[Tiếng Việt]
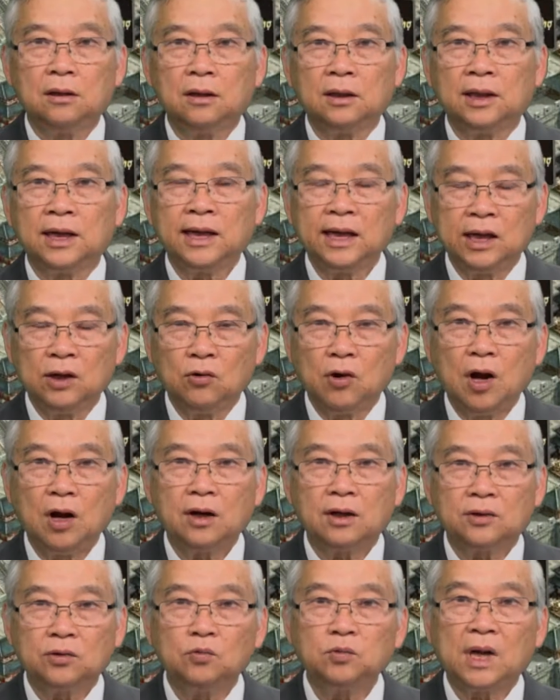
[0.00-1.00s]
thì cái điều
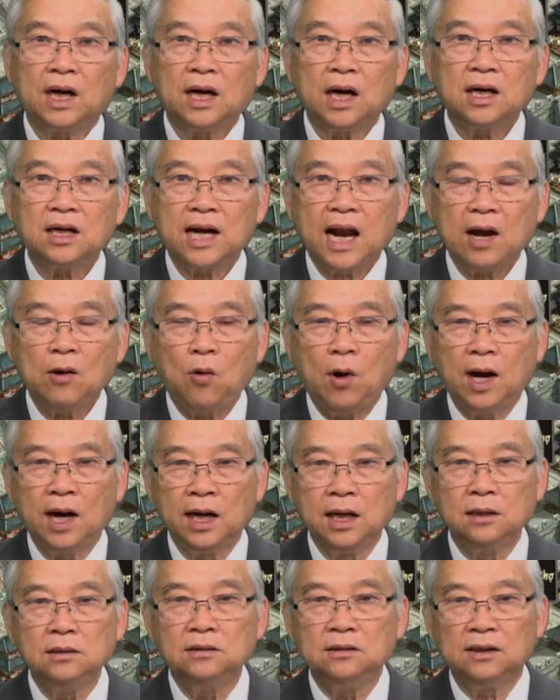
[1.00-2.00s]
đó chúng ta rất đáng
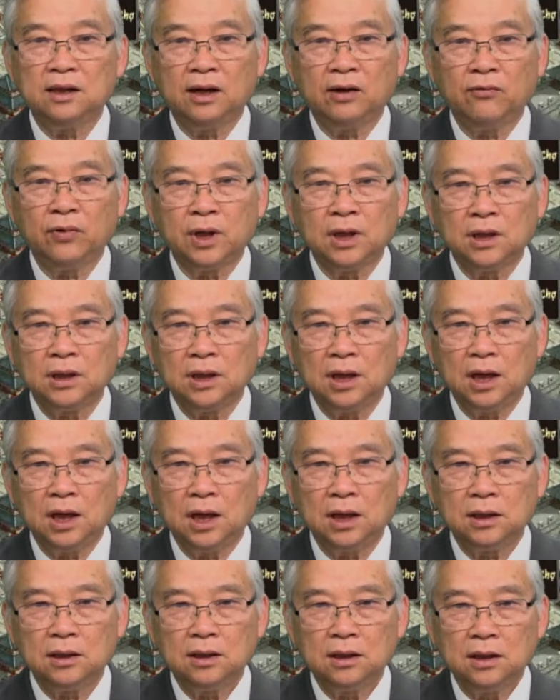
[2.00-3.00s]
hoan nghênh là vì
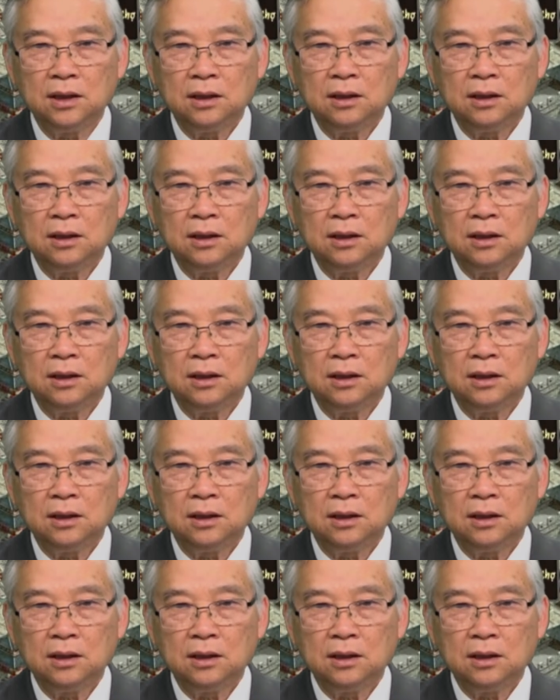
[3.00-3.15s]
à,